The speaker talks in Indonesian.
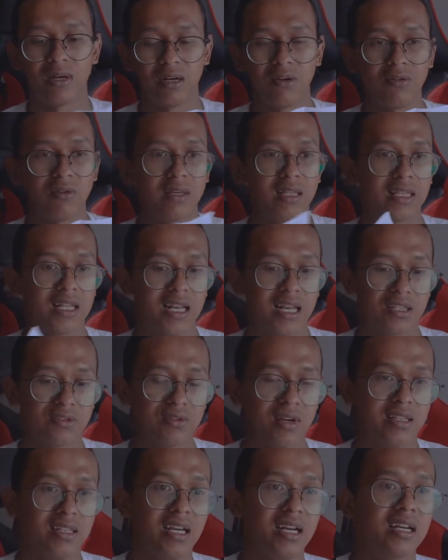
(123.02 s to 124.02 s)
perlu kita
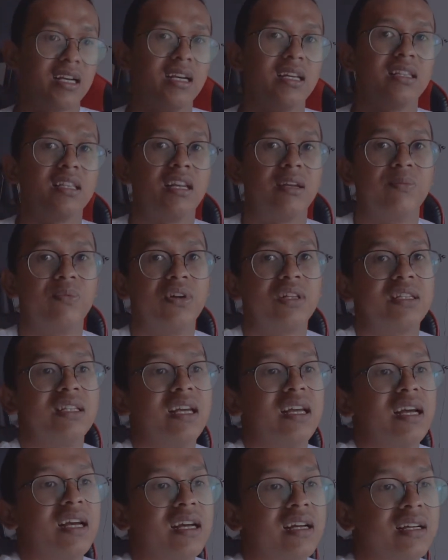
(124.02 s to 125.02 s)
langsung aja ke
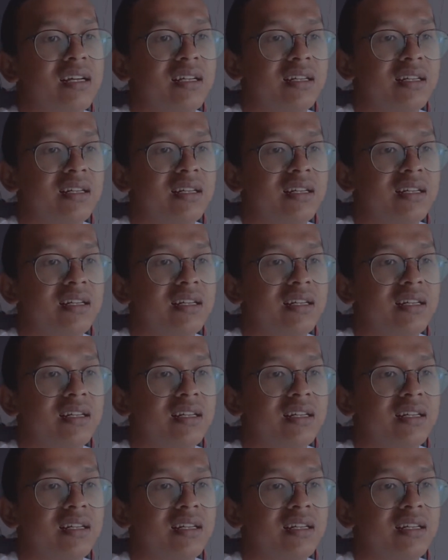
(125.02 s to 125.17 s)
tripodnya ya